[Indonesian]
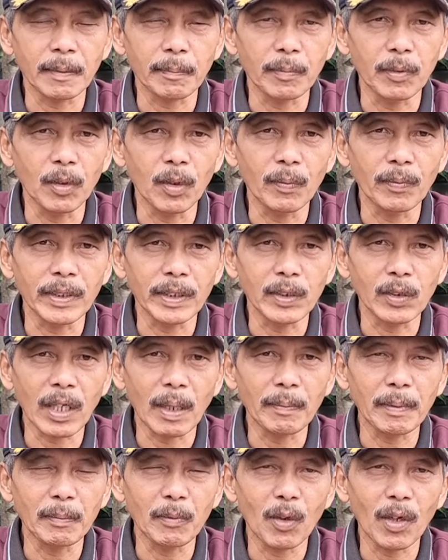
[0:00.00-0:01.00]
Sebelum
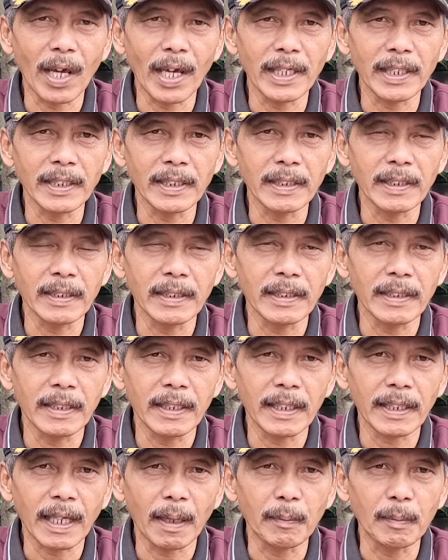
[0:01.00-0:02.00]
video kami mulai,
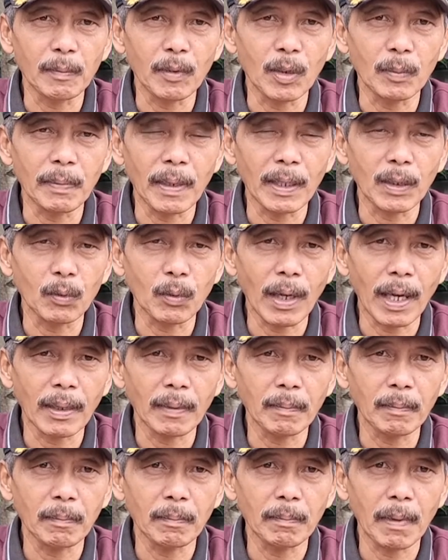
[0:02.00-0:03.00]
kami mohon
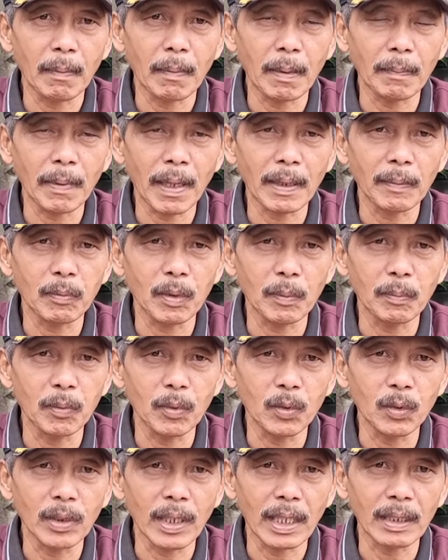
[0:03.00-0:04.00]
bantuan Bapak-bapak,
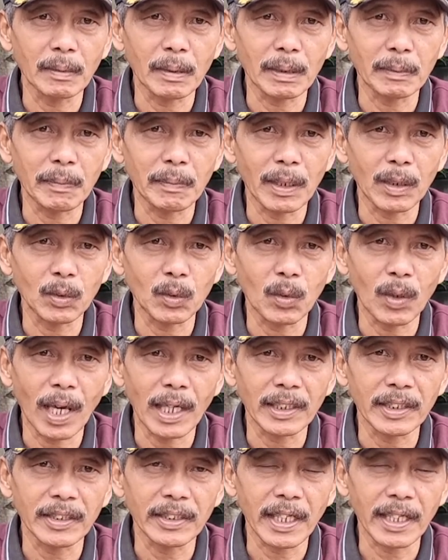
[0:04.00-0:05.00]
ibu-ibu, dan teman-teman untuk
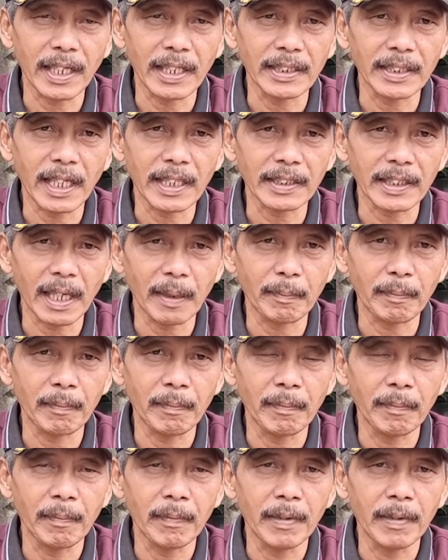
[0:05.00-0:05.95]
like, share, and subscribe.